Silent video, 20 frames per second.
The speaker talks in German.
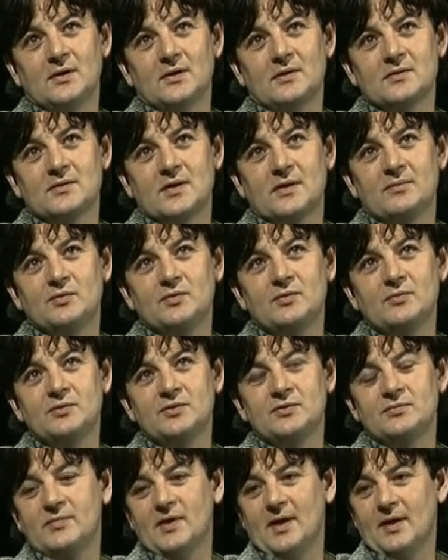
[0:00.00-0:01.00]
aus einem
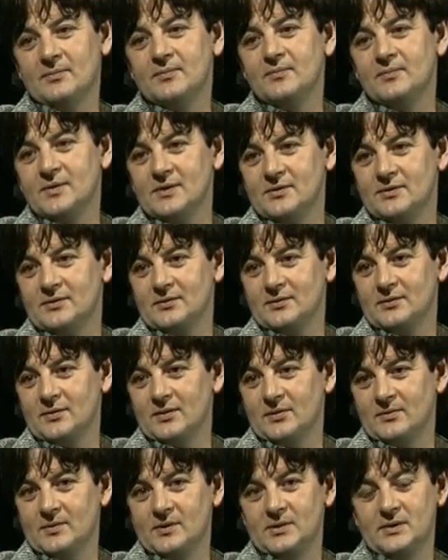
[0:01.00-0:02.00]
typischen Beamtenmilieu
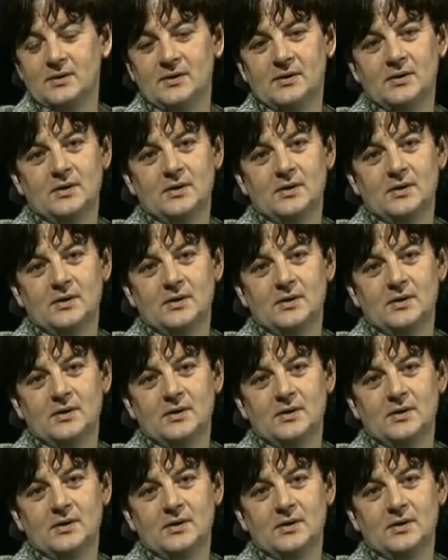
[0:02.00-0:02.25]
komme